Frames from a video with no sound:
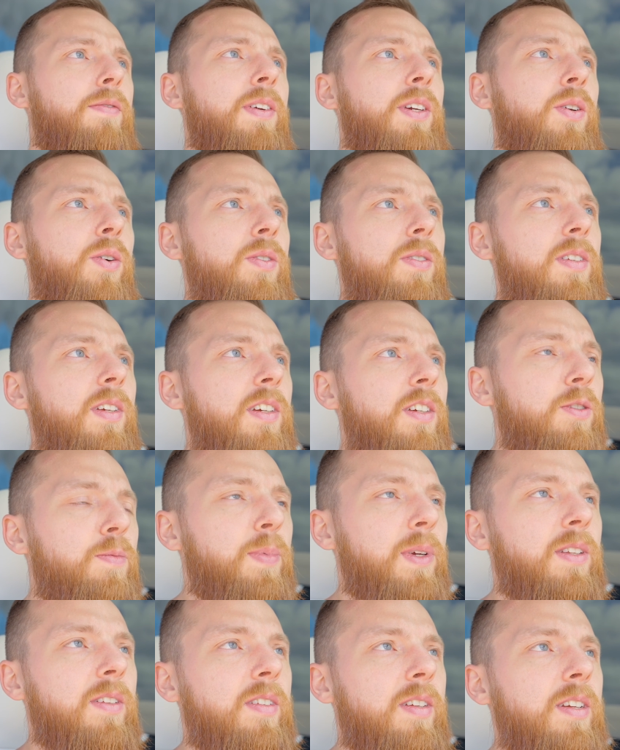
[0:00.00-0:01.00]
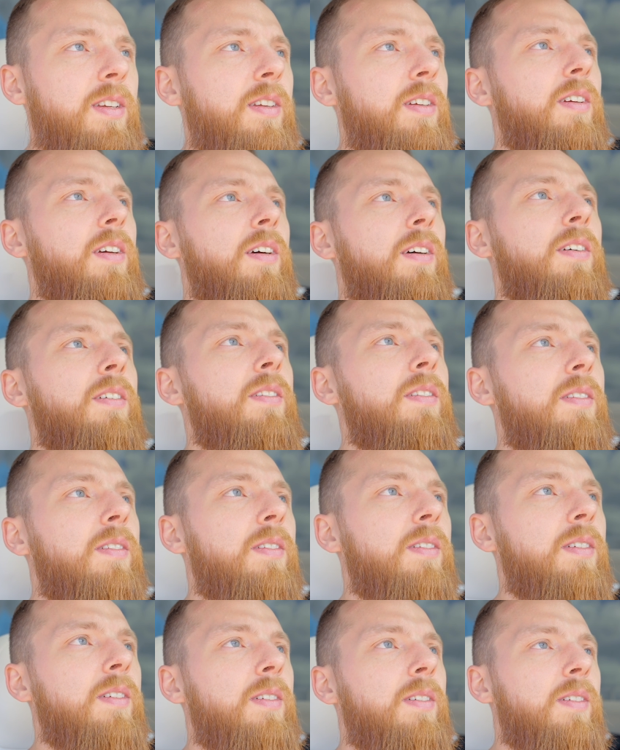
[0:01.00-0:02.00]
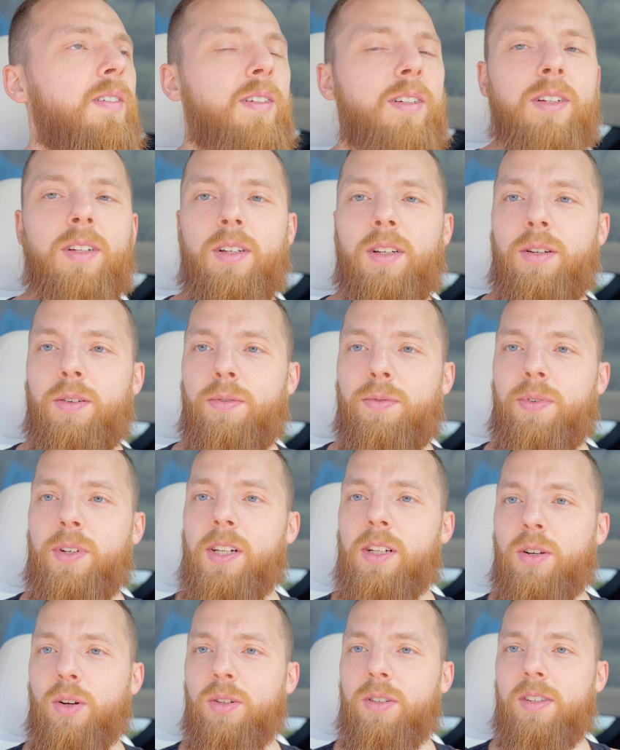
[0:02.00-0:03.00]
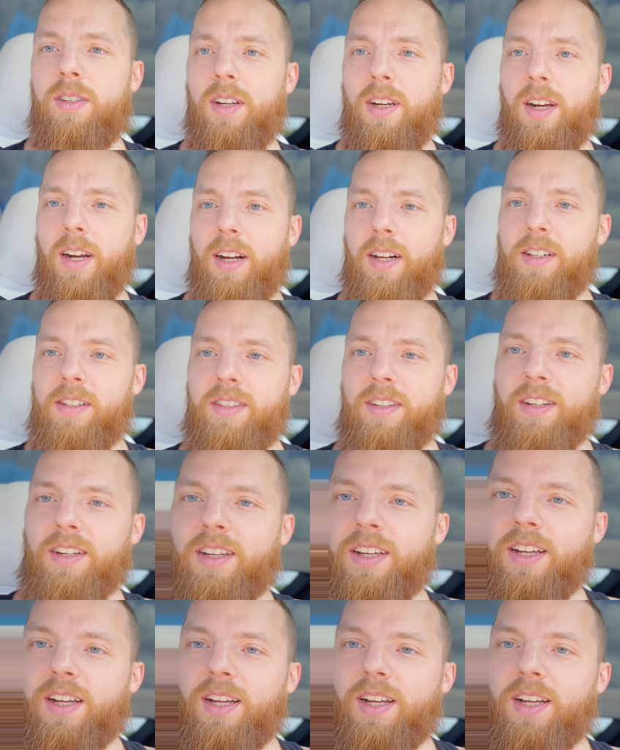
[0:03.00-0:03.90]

wie günstig ist Benzin hier? Weiß auch nicht, ich brauche Viel keinen. günstiger als in...